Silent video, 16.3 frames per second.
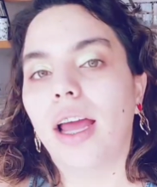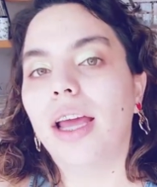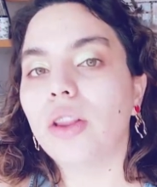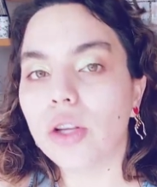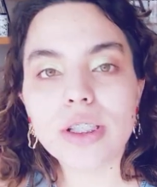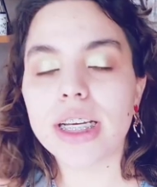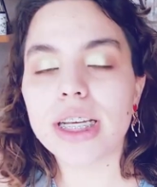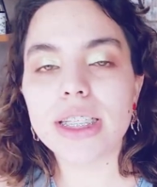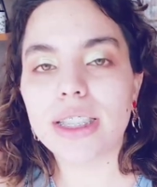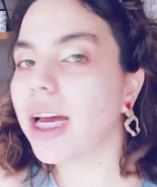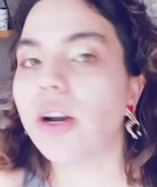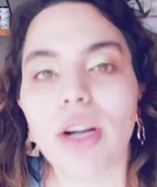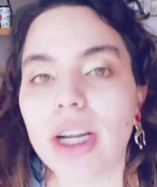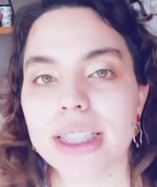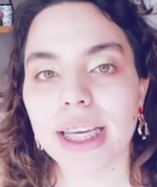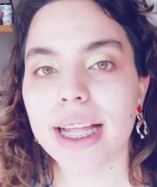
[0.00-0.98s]
entonces
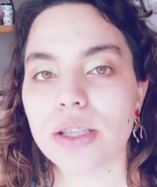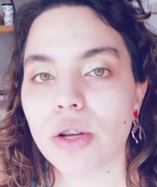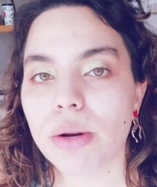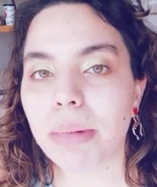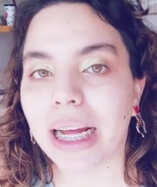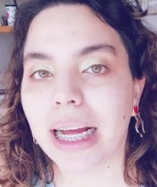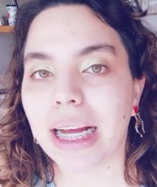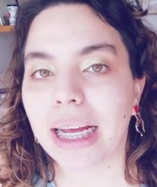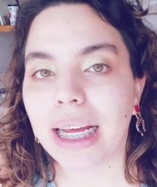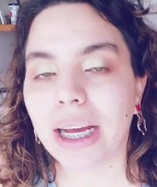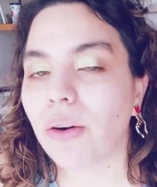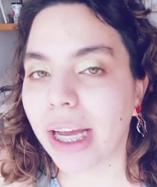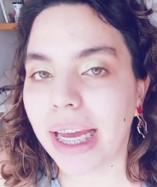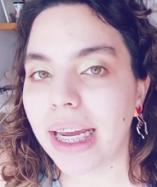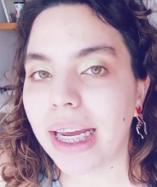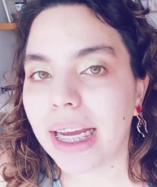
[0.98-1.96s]
ya no les queda sombra,
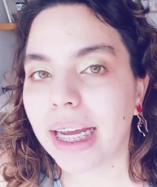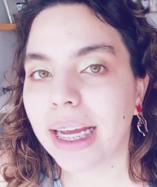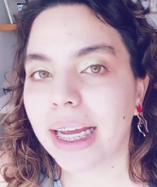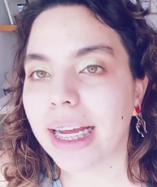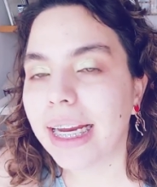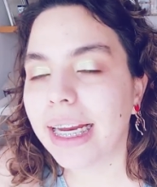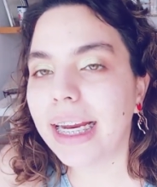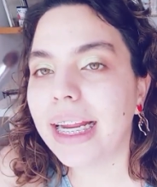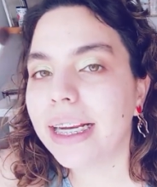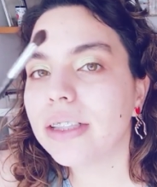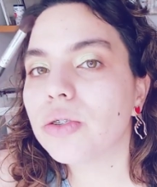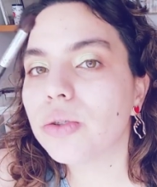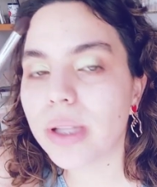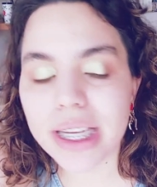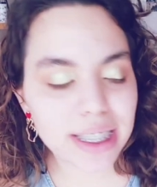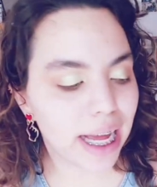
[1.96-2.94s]
¿ok?
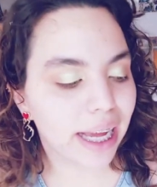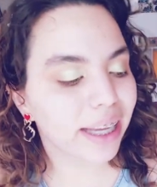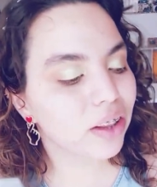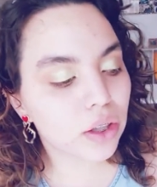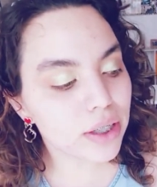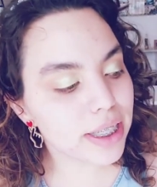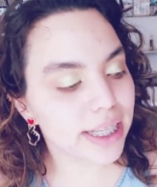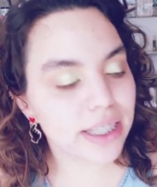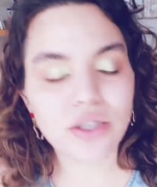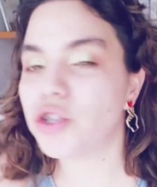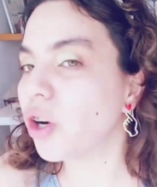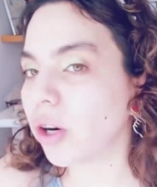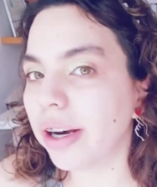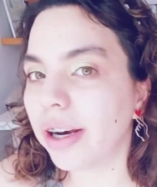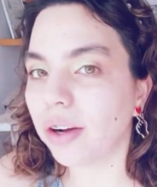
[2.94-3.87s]
En, su desta. Entonces yo